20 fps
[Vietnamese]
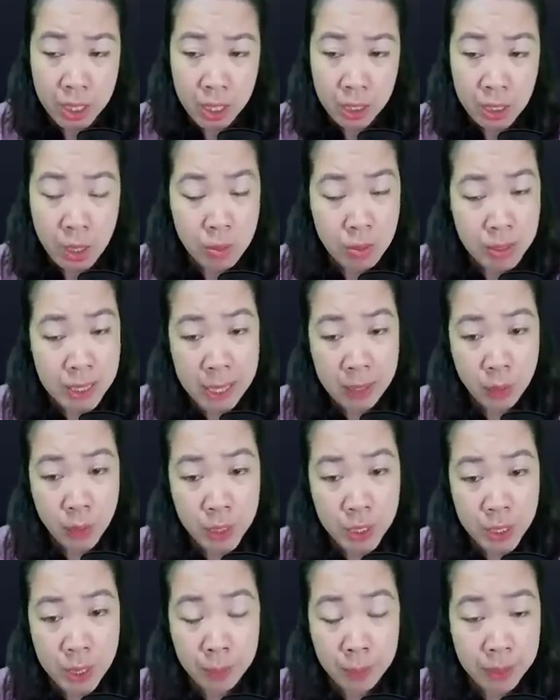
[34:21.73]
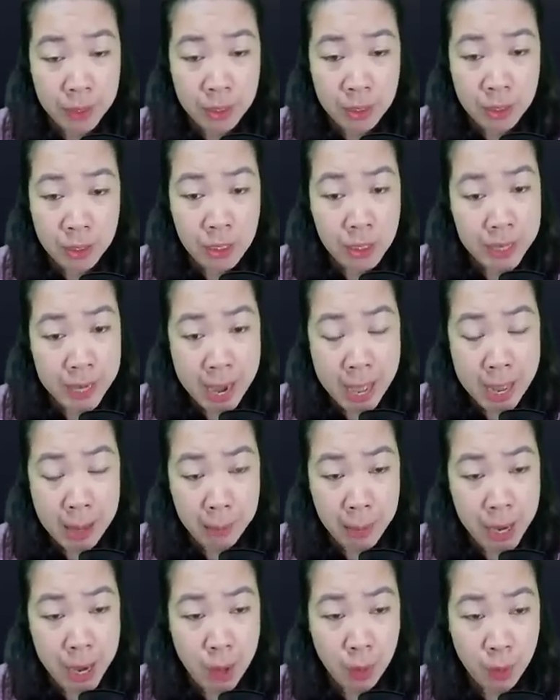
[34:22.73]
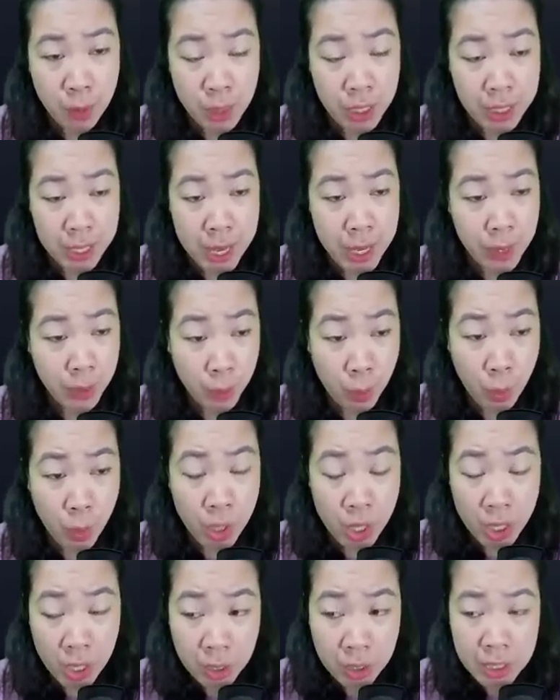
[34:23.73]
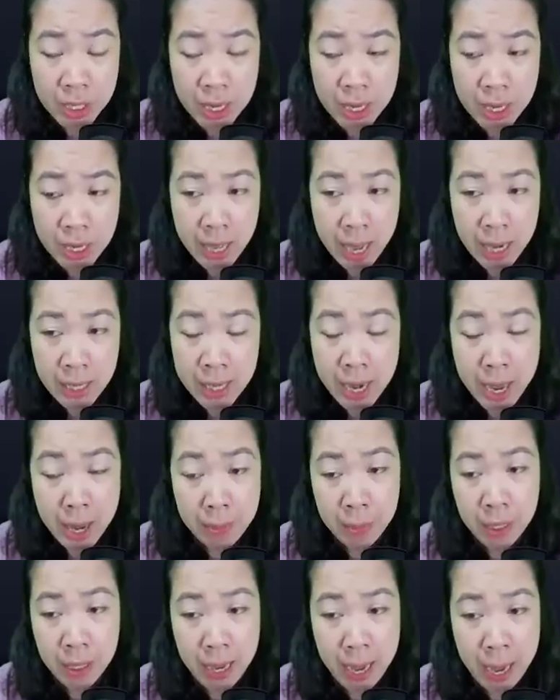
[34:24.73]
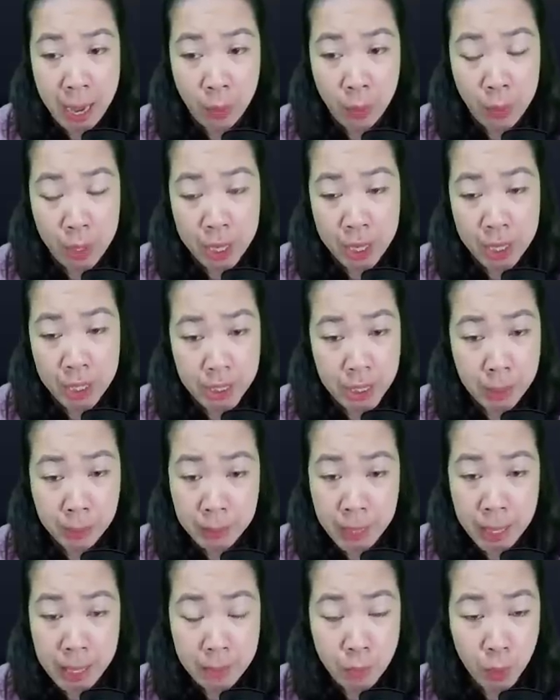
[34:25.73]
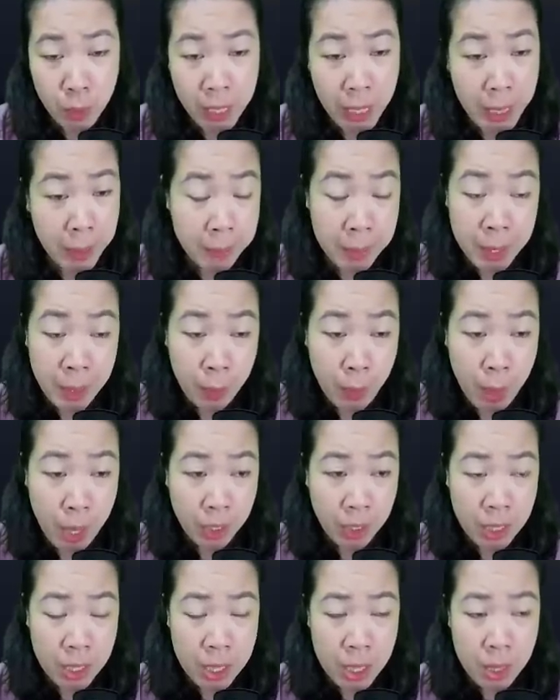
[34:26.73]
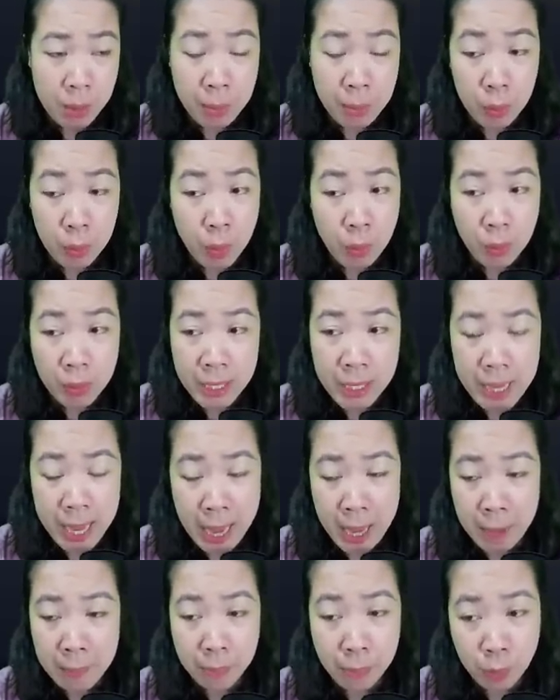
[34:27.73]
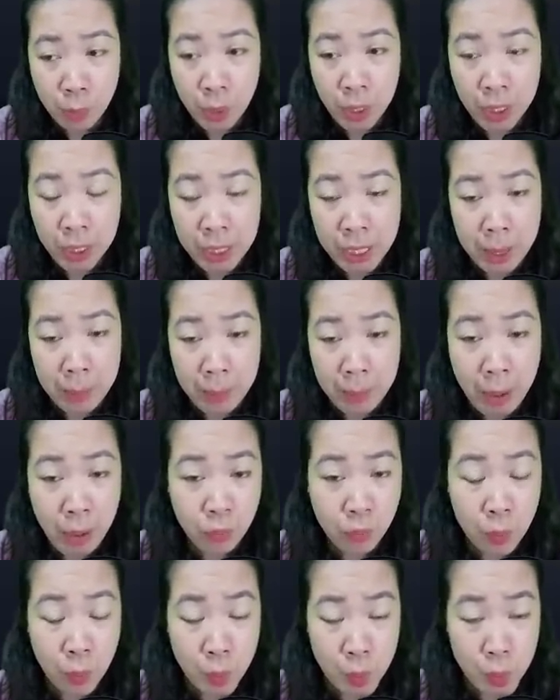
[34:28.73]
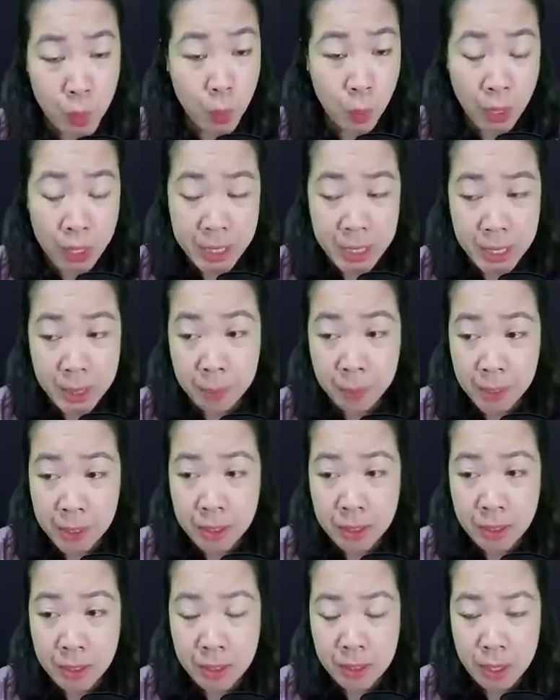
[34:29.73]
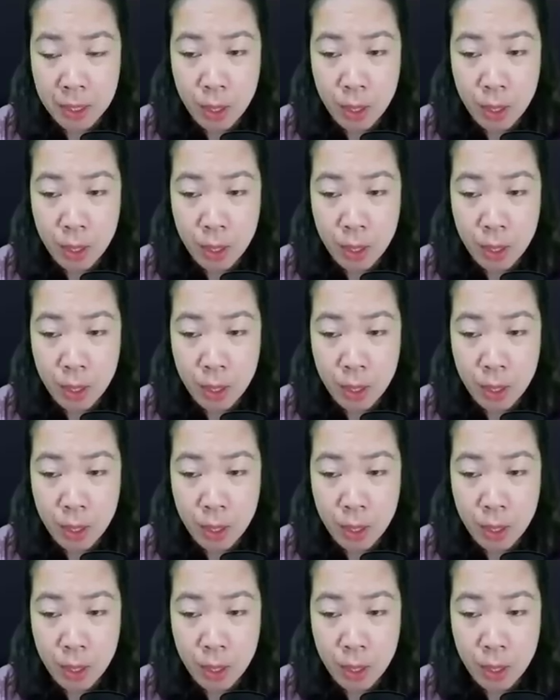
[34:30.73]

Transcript: Không gian của Diệp Tứ, đèn bắt đầu trở nên tối hơn, ánh đèn mờ ảo liền chớp tắt một cách mị hoặc, bầu không khí ám muội liền bao phủ xung quanh Diệp Tứ.